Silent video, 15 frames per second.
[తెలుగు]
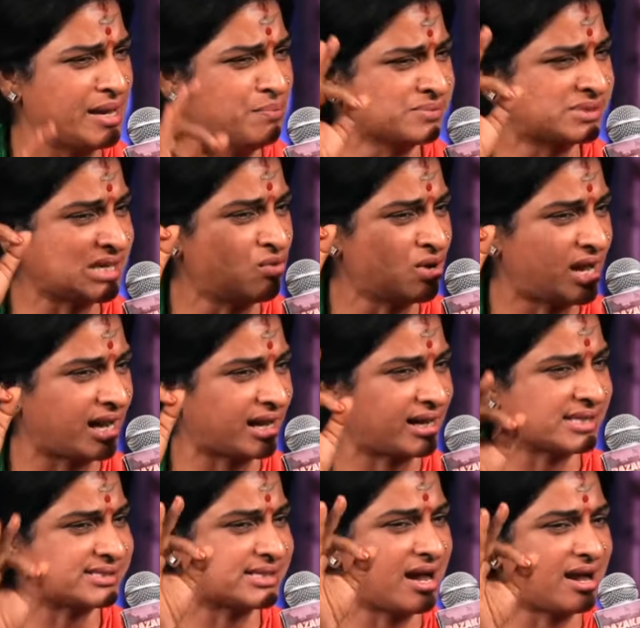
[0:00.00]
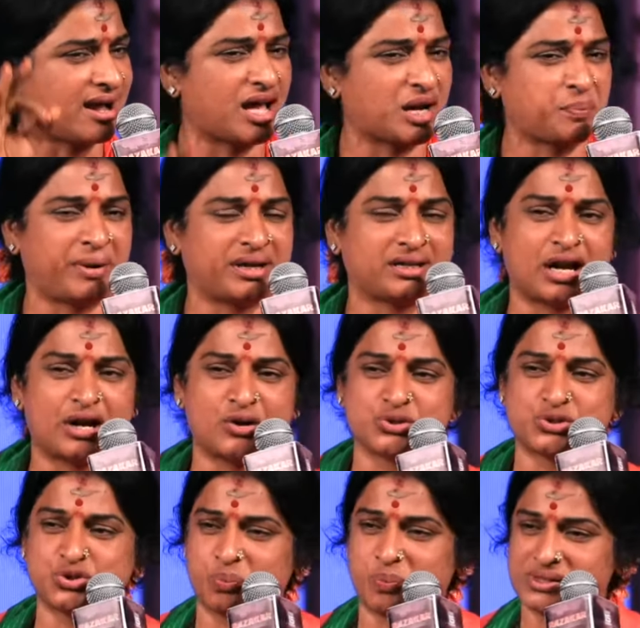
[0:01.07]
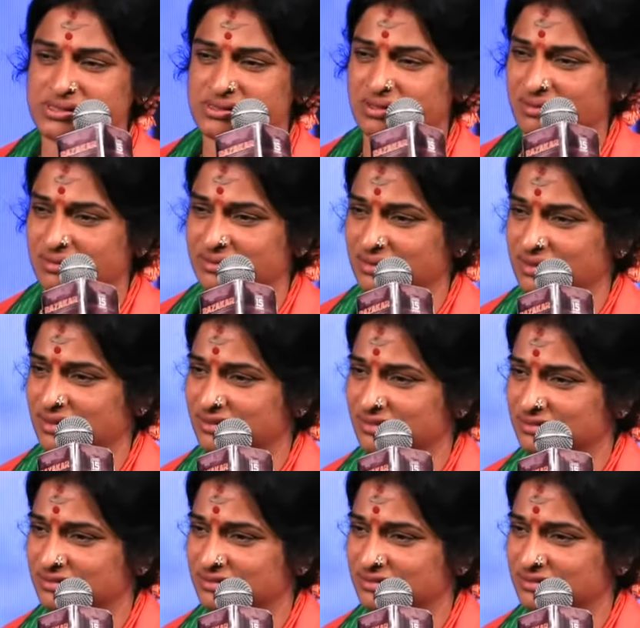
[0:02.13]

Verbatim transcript: హింస ఒక రజాకార్ పెట్టాడో చూపిస్తోంది